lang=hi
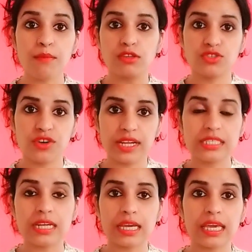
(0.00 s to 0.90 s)

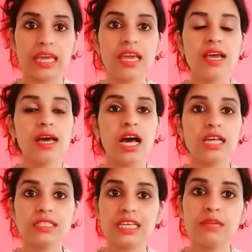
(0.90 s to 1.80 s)
मॉइस्चराइज रखें
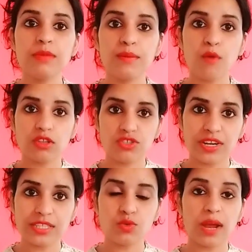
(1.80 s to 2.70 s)
स्किन में
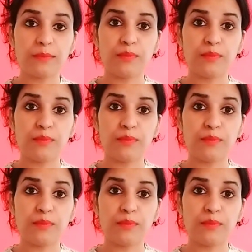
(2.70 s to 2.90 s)
मॉइस्चराइज होना